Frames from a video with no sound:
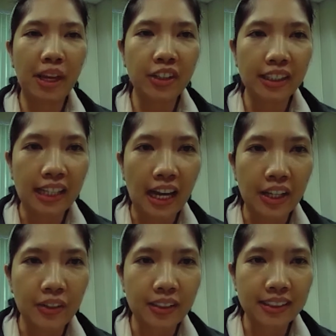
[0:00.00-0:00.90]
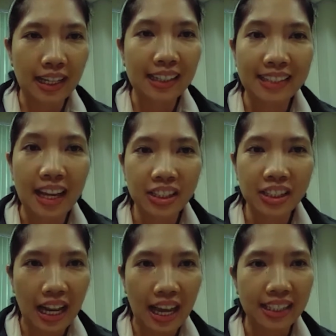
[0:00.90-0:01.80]
na tayong isang
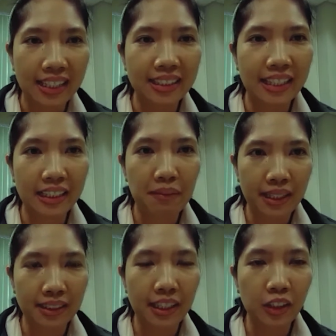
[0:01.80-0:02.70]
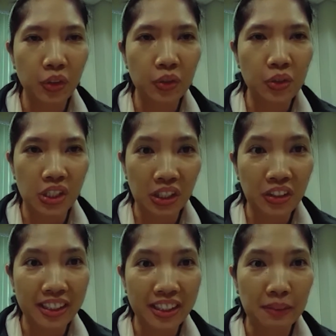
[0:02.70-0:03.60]
centralized database. Ito yung
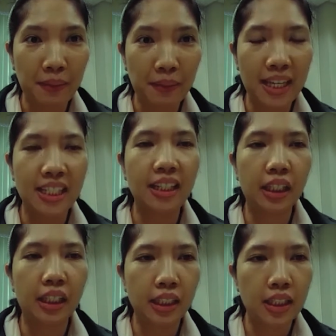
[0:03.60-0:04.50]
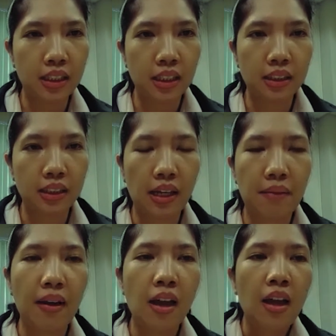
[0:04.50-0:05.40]
GRIS Page Integrated System.
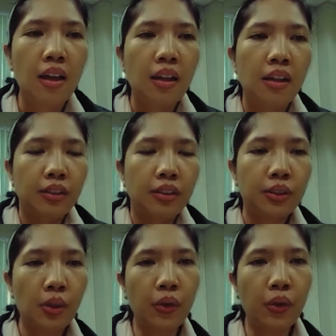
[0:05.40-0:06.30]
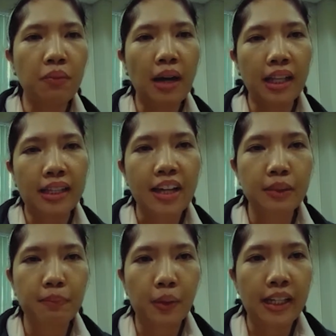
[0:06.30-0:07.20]
So, yung mga
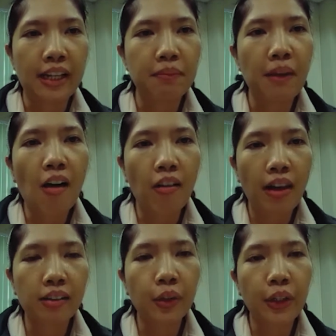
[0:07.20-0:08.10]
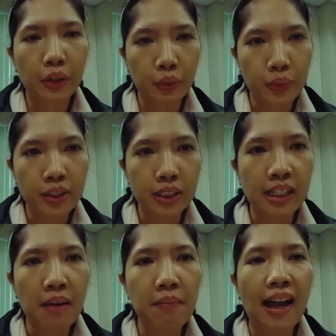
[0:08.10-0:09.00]
dashboard at mga collector tools
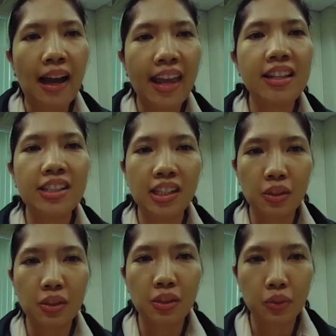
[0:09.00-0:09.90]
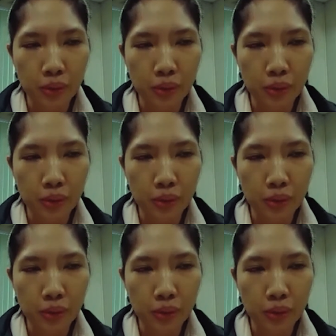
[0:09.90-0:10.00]
ng mga LGUs